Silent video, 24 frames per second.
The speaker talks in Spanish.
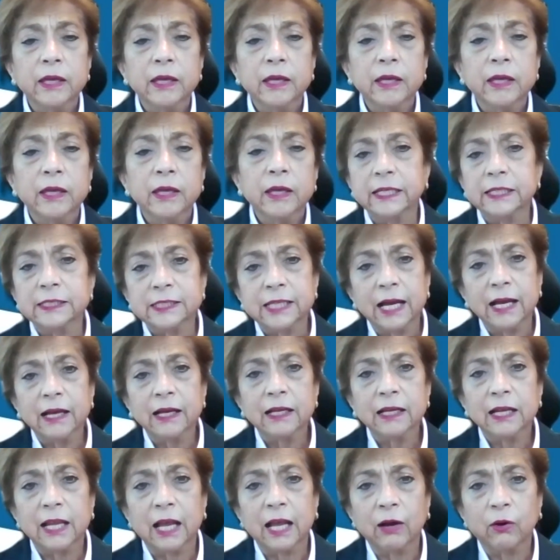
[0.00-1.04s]
Y
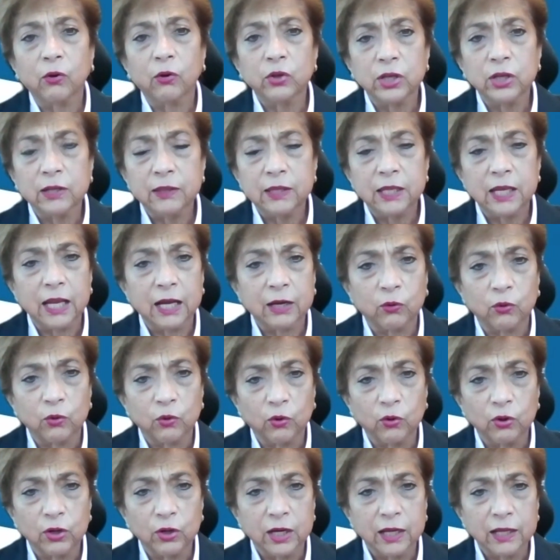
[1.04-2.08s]
quizá la joya de la
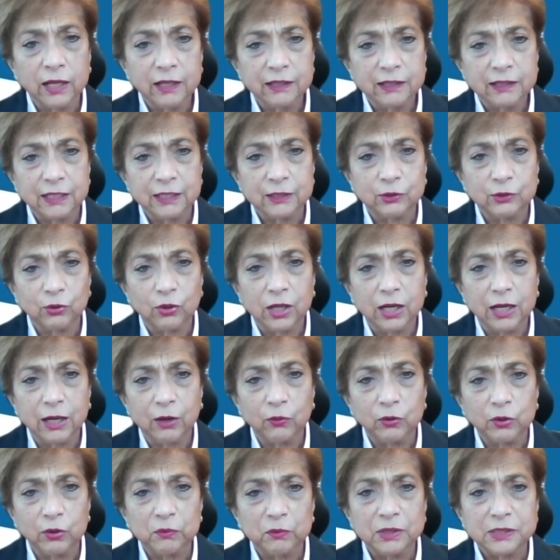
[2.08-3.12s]
corona de toda
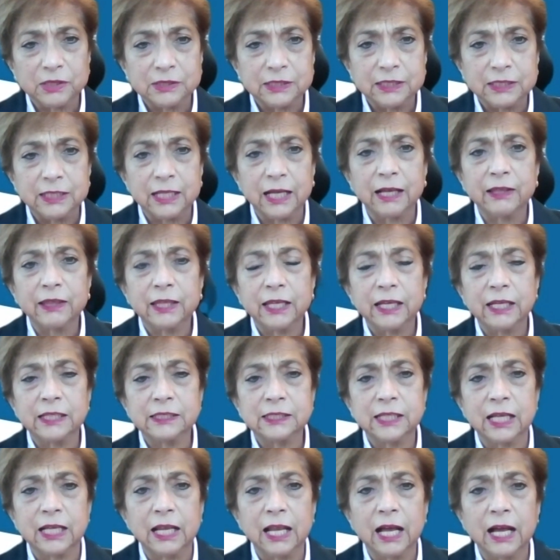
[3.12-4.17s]
la universidad
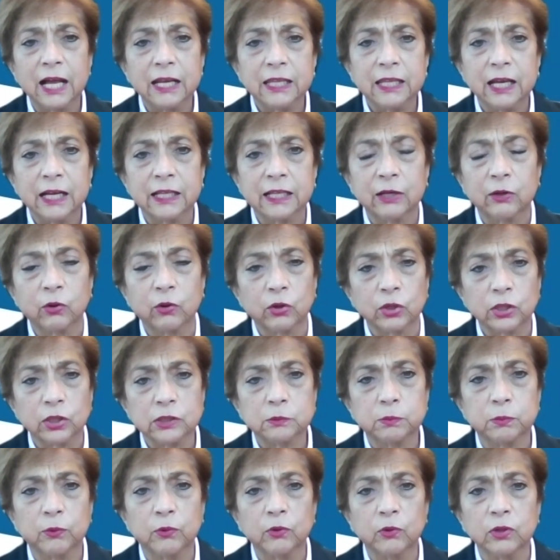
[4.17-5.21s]
es el área que
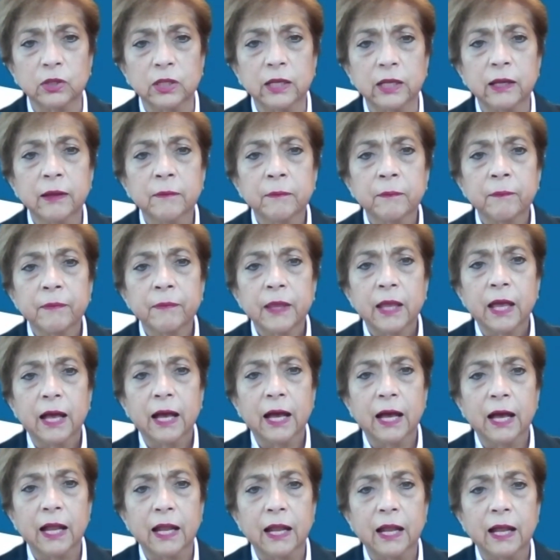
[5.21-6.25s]
corresponde
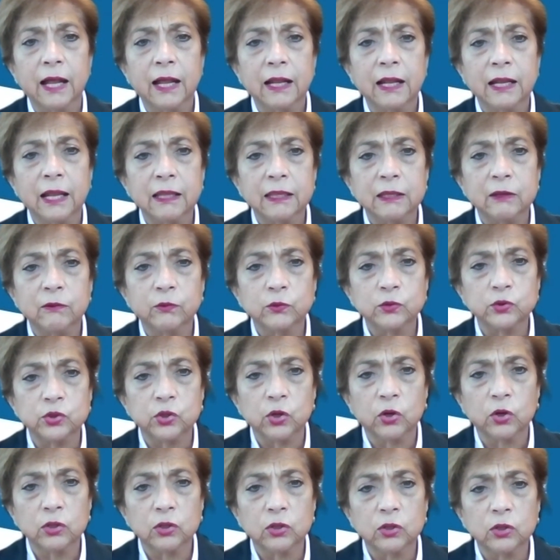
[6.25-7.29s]
a la
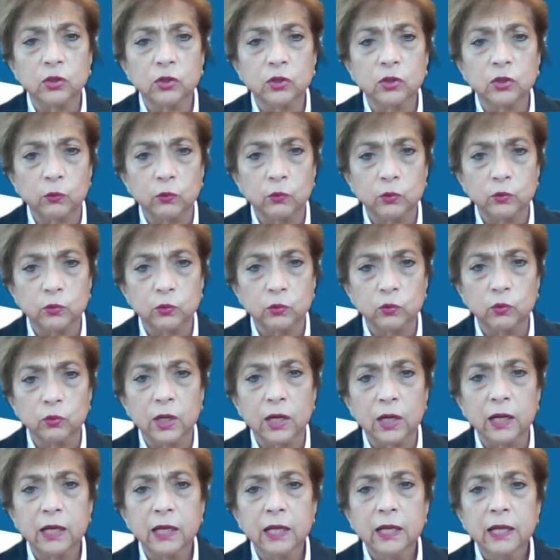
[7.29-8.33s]
difusión de la
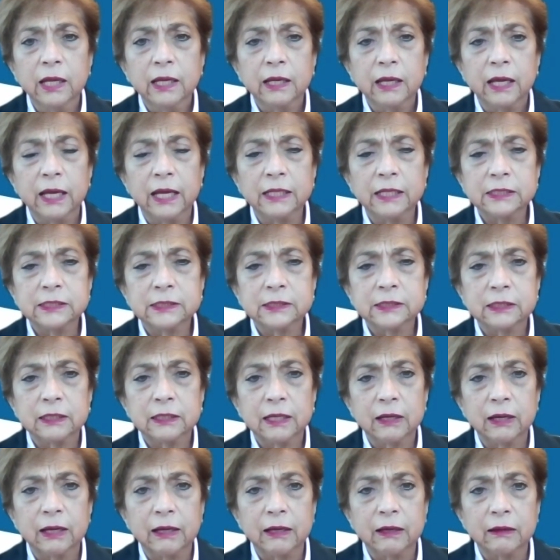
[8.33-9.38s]
cultura. Es,
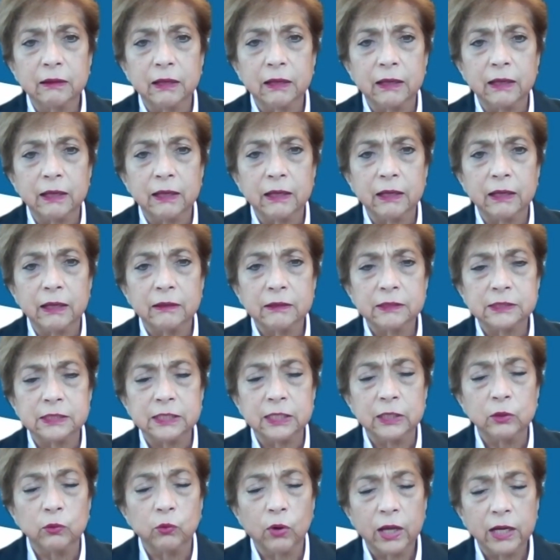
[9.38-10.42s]
eh,
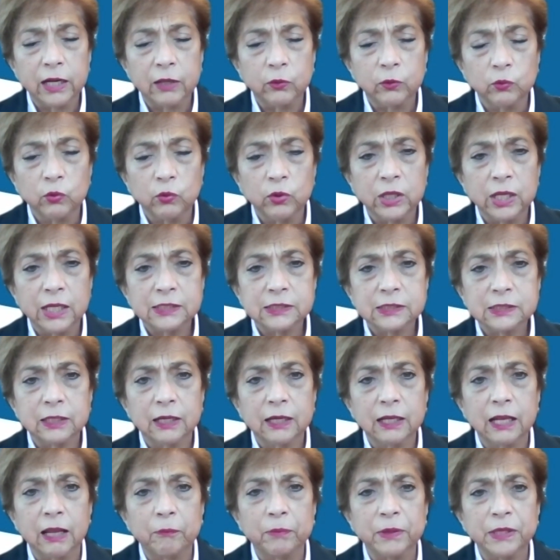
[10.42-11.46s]
sin lugar a dudas,
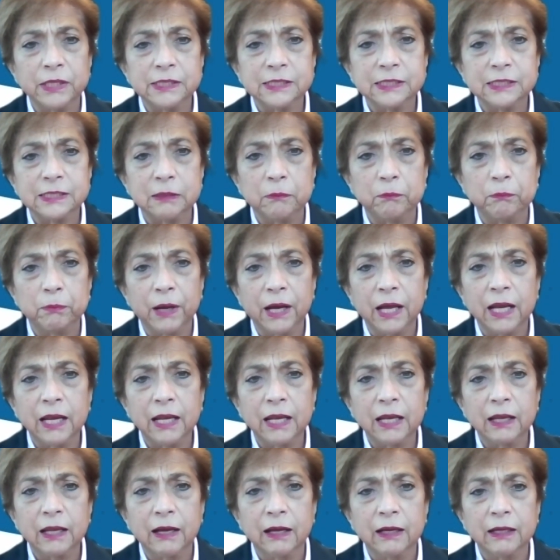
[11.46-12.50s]
la principal
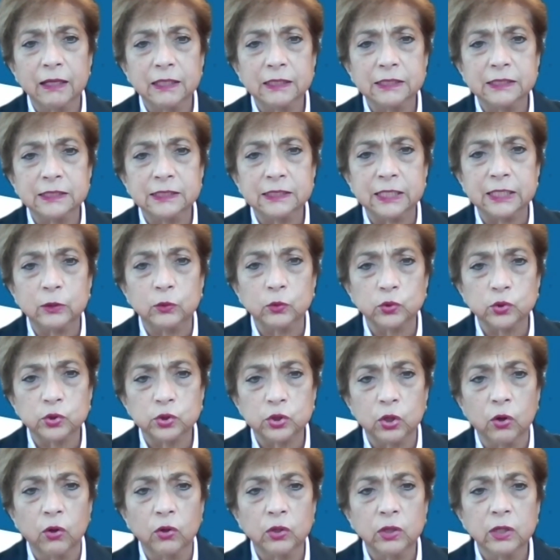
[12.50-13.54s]

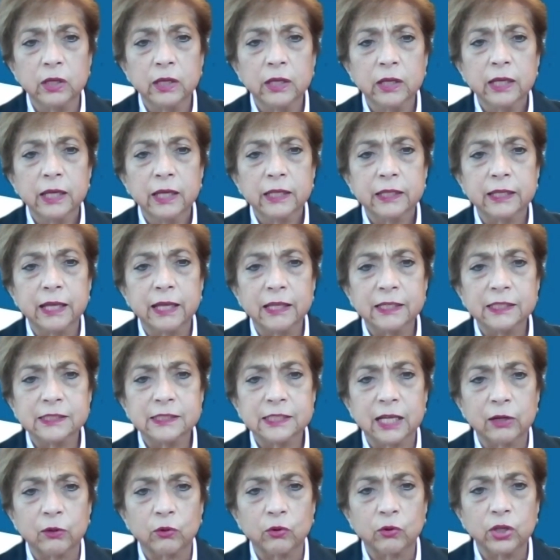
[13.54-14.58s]
institución que ha
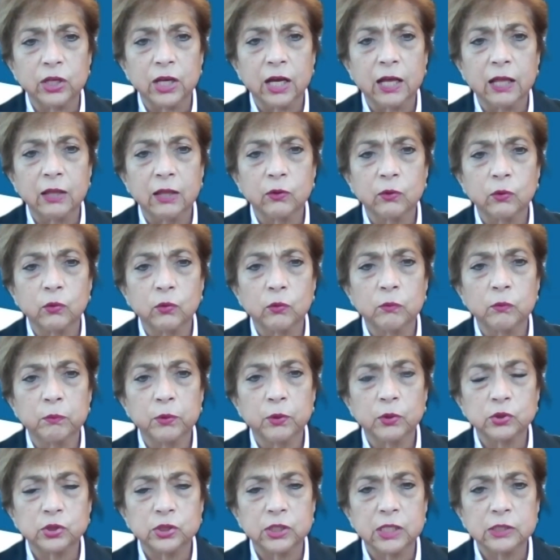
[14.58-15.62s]
desarrollado un
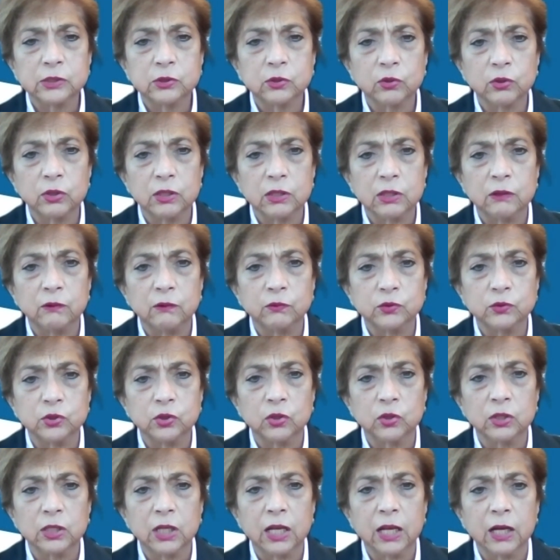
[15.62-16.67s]
proceso de
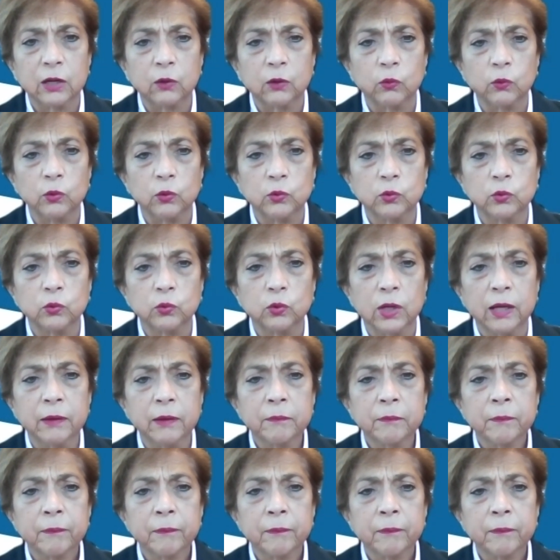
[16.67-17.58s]
difusión de la cultura